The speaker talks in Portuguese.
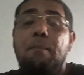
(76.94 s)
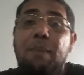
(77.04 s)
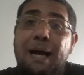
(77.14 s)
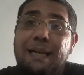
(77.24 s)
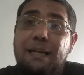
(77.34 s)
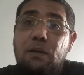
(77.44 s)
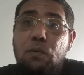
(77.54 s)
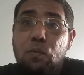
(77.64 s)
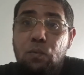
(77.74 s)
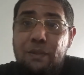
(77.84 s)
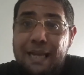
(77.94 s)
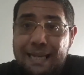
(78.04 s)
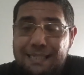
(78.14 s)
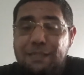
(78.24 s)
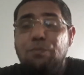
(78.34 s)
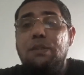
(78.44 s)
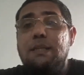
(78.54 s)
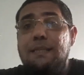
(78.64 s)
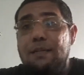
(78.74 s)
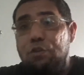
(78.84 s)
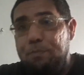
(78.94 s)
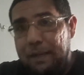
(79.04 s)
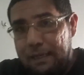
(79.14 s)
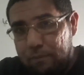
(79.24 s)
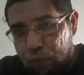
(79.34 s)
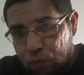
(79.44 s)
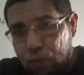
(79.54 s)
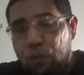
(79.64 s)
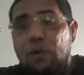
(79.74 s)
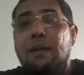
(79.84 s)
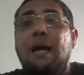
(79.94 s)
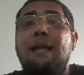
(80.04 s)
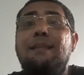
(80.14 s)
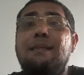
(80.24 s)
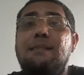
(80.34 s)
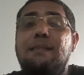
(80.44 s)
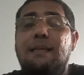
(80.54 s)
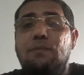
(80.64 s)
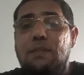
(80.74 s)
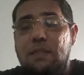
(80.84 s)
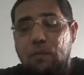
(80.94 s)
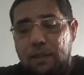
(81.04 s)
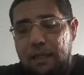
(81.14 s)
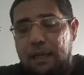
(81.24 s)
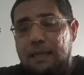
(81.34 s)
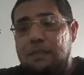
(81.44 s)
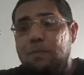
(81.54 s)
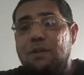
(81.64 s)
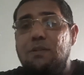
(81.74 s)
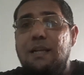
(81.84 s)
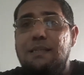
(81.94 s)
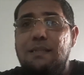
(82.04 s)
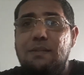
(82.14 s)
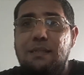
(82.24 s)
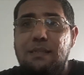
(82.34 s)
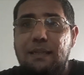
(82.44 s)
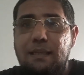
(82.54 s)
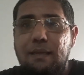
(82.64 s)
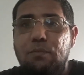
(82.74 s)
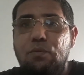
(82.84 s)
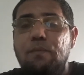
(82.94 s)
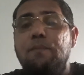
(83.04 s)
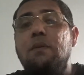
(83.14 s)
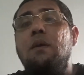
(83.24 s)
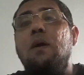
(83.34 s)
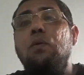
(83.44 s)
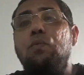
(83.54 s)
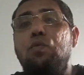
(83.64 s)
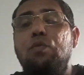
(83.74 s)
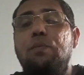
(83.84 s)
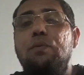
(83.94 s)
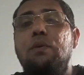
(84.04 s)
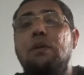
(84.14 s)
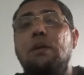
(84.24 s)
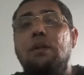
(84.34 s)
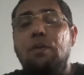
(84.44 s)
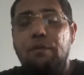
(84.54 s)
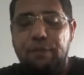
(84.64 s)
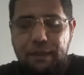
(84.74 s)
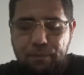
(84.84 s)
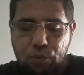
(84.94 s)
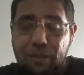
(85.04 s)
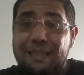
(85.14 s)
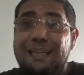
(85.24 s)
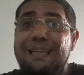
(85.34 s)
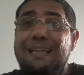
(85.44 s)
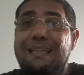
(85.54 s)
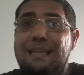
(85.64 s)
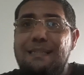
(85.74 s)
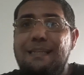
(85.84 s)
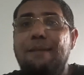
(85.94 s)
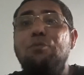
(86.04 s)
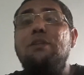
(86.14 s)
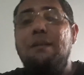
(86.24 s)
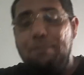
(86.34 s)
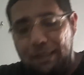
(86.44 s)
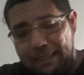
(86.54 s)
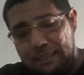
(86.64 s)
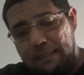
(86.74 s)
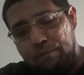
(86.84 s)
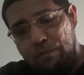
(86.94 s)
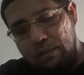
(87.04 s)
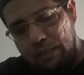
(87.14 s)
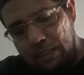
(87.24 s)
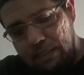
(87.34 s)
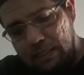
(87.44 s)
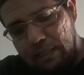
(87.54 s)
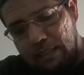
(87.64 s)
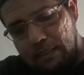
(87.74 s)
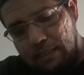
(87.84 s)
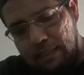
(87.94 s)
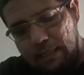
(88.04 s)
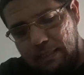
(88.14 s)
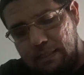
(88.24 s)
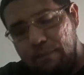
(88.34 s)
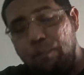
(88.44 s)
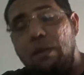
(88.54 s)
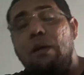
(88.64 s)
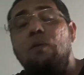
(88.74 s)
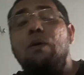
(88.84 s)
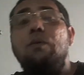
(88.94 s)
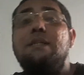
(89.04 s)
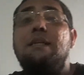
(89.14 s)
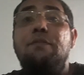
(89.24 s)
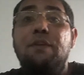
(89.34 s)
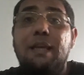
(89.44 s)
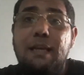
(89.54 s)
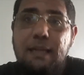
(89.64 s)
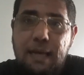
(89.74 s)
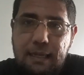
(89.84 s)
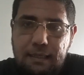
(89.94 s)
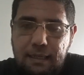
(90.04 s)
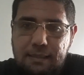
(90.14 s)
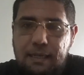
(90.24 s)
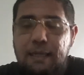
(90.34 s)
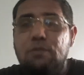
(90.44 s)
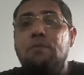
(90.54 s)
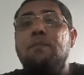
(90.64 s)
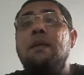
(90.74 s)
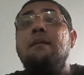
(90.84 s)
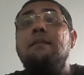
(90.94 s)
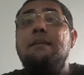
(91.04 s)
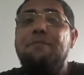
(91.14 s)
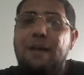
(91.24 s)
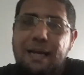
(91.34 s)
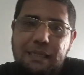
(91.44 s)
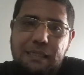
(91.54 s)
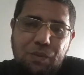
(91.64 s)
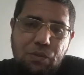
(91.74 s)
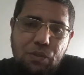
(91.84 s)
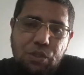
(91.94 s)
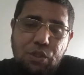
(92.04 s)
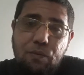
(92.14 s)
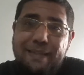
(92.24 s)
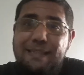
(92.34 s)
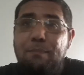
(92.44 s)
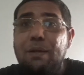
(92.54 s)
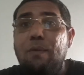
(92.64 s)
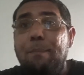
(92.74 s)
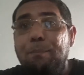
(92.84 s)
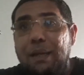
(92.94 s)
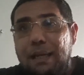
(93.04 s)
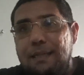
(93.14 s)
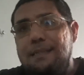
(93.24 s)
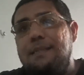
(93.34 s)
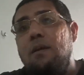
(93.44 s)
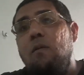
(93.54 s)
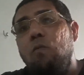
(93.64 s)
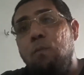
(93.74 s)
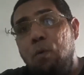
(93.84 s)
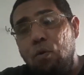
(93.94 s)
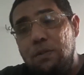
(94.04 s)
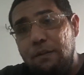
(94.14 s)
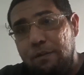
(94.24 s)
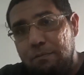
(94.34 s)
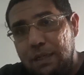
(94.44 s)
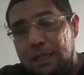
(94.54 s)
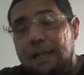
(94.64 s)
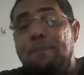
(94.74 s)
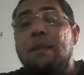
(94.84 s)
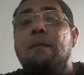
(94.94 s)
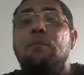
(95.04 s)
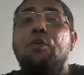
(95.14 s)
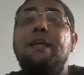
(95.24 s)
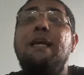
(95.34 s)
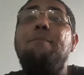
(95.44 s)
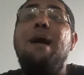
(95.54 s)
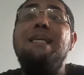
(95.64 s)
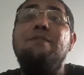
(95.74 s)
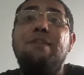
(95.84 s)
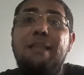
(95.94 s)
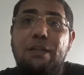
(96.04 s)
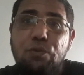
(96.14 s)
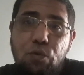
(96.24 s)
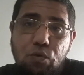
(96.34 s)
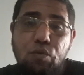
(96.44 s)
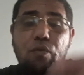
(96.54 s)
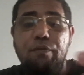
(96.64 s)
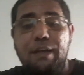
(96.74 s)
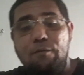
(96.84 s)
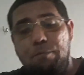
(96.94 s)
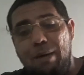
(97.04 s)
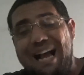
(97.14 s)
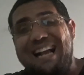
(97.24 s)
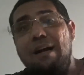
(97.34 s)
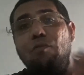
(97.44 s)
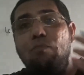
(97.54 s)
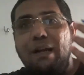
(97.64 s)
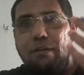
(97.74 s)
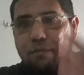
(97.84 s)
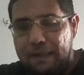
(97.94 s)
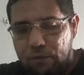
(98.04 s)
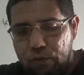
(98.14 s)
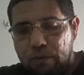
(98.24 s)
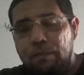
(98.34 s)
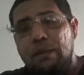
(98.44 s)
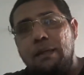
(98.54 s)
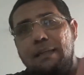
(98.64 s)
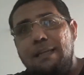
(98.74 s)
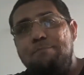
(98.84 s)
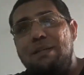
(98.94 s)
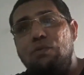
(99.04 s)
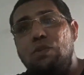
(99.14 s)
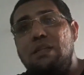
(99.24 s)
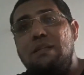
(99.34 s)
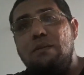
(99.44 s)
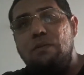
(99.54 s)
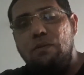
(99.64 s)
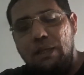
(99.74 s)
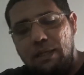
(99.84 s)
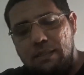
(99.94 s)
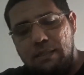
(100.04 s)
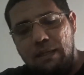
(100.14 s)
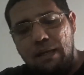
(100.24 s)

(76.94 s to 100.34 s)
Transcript: para o 13º de Pernambuco até R$ 150 reais para os nascidos em setembro, outubro, novembro e dezembro, também NIS 6. Uma coisa que fique clara, tá certo? Tem várias pessoas que estão recebendo apenas o Bolsa Família, porque é mais vantajoso, o governo paga o um maior valor. E tem pessoas que são solteiras